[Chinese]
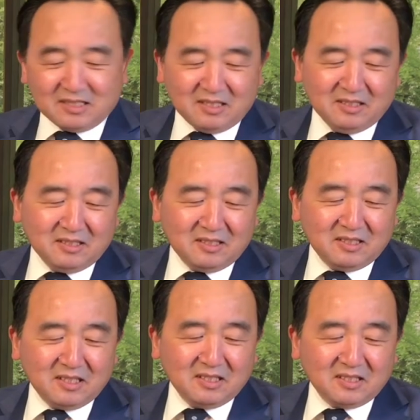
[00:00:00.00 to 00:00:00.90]
可能是
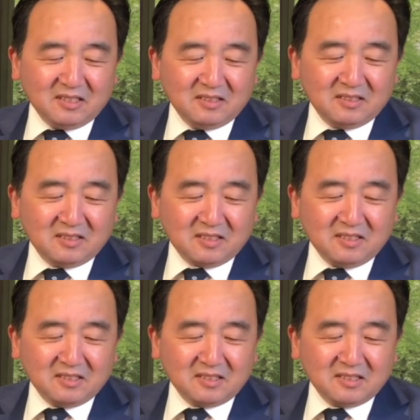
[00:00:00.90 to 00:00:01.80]
真的，可能可
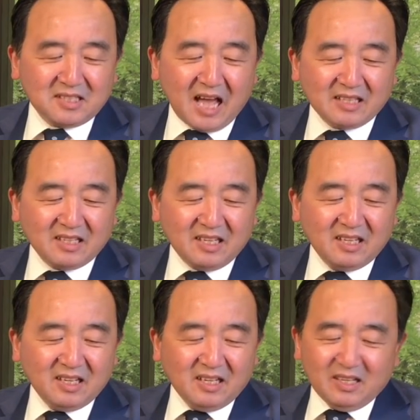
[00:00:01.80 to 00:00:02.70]
能是假的，
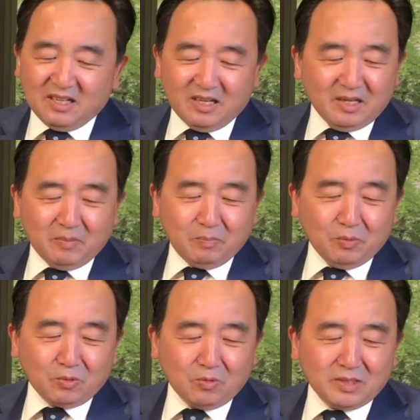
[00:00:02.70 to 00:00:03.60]
呃，
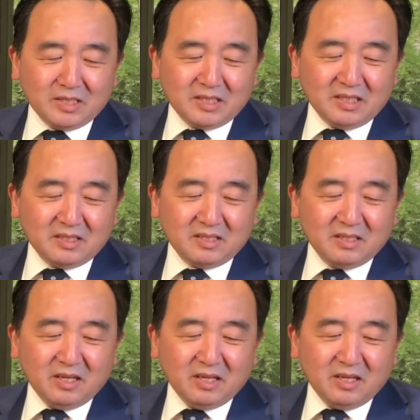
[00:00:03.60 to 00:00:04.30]
不同的解释。